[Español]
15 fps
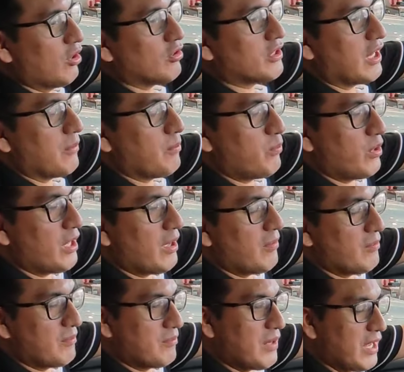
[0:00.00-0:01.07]
Los que
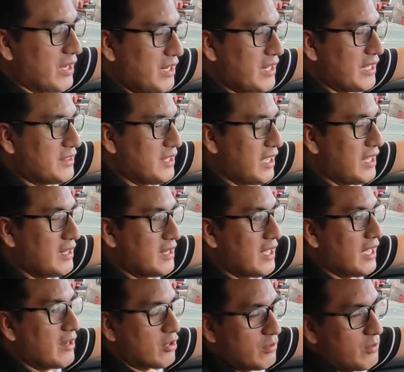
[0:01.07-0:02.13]
puedan venir a
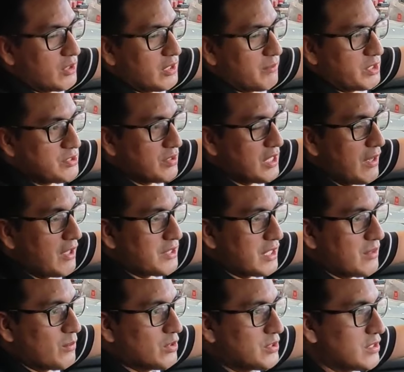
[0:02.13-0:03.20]
tienda, como les mencionaba,
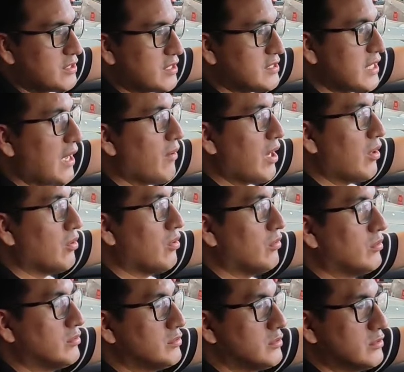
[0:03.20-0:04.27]
tenemos este sábado
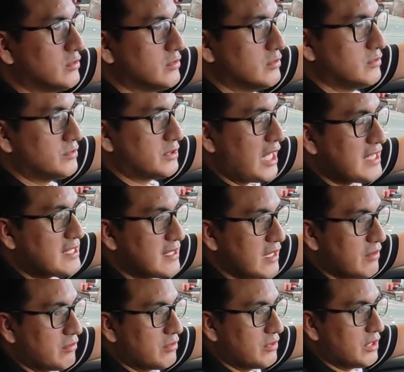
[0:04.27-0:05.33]
un,
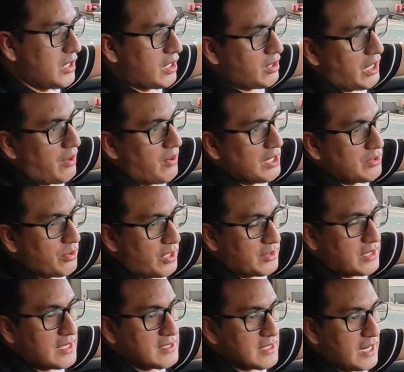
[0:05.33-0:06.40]
un e, evento de
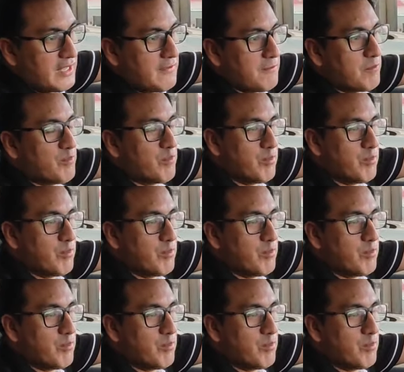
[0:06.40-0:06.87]
test drive,